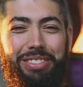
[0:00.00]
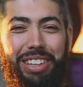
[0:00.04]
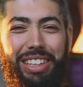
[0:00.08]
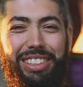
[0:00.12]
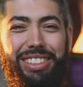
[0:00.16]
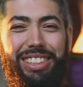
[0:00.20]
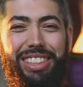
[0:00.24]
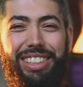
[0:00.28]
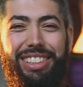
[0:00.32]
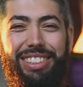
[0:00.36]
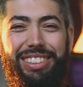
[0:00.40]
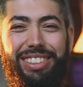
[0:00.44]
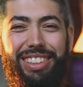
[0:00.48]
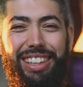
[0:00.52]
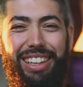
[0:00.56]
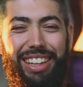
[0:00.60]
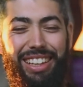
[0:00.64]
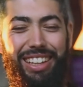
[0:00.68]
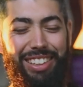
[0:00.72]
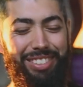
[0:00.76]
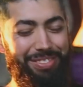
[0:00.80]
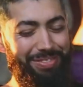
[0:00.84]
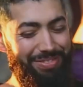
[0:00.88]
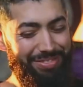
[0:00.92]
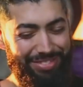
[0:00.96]

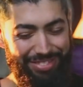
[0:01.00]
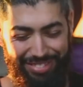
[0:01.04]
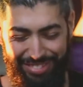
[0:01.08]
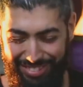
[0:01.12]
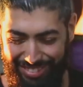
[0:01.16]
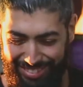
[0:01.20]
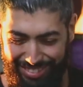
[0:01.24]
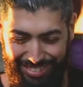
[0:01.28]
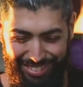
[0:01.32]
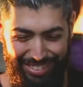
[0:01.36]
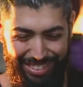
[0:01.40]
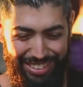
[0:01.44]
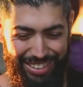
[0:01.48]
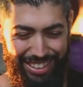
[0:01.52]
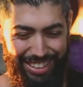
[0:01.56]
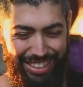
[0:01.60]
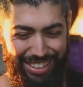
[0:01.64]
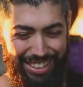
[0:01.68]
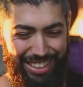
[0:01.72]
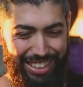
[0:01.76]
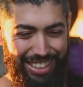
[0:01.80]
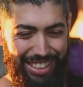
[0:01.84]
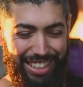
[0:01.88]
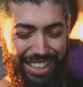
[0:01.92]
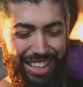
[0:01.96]
machista,
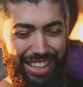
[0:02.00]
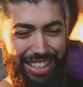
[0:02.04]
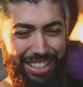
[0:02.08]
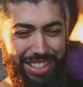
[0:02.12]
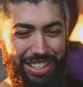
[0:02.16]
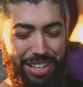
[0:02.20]
I